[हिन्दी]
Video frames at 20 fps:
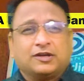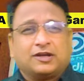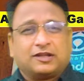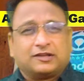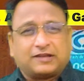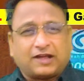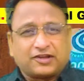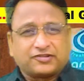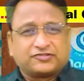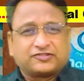
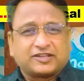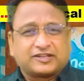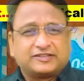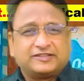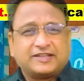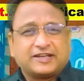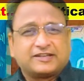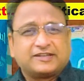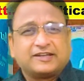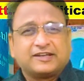लास्ट तक
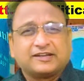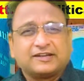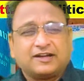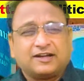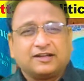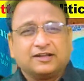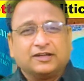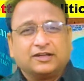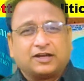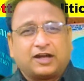देखिएगा
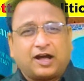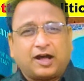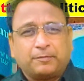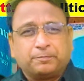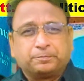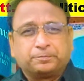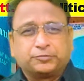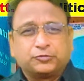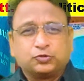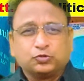
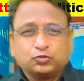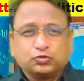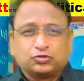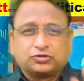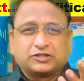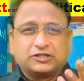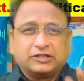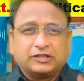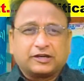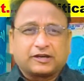अब दूध
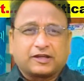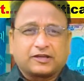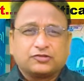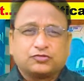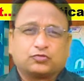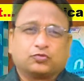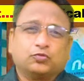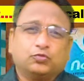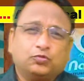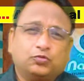की लड़ाई
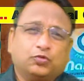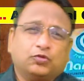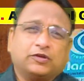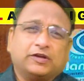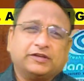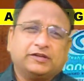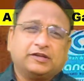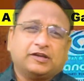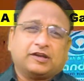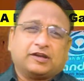शुरू हो
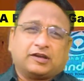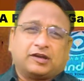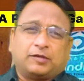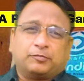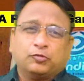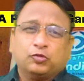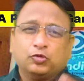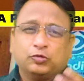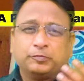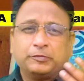गई है
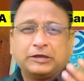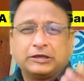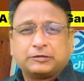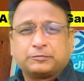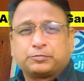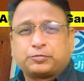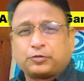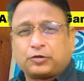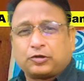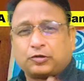अमूल
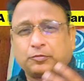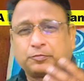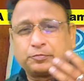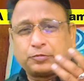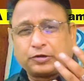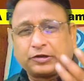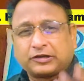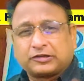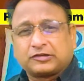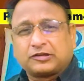मिल्क
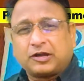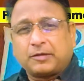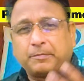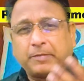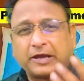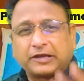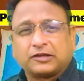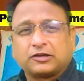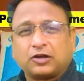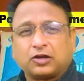प्रोडक्ट का
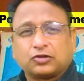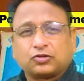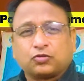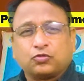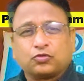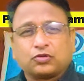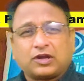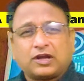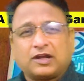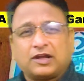बाइकाट
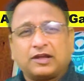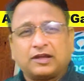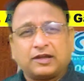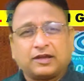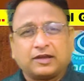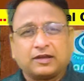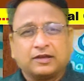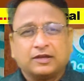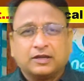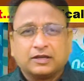हो रहा
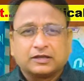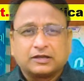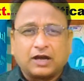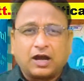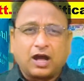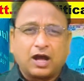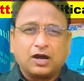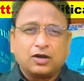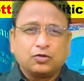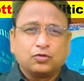है
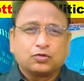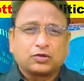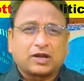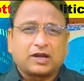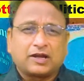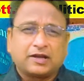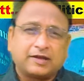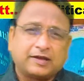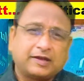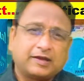कहाँ हो
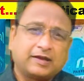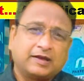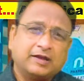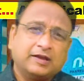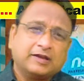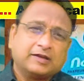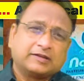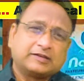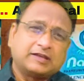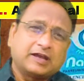रहा है
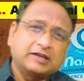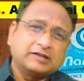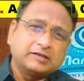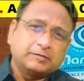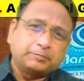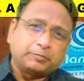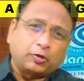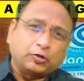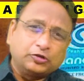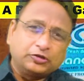क्या ये
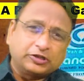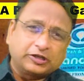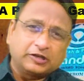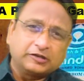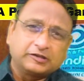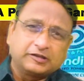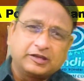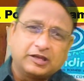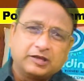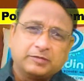पॉलिटिकल
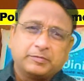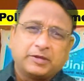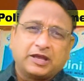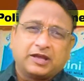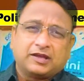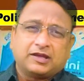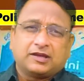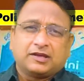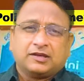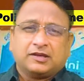गेम
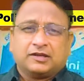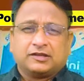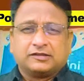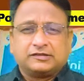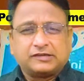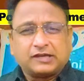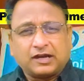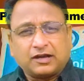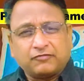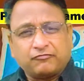है
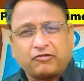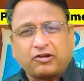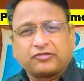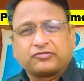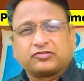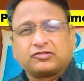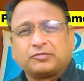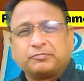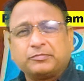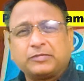या
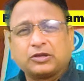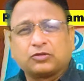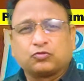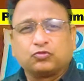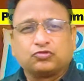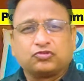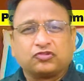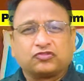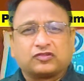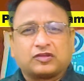वास्तव में
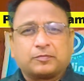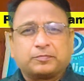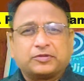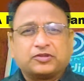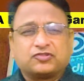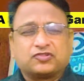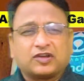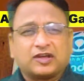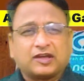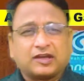कुछ इसके
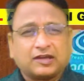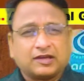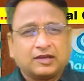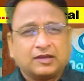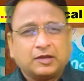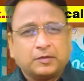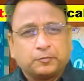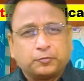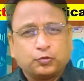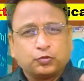पीछे है
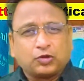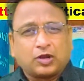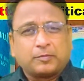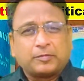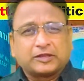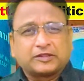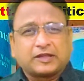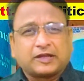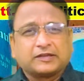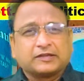पूरा
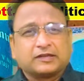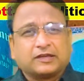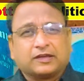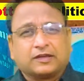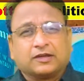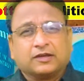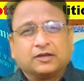बताएंगे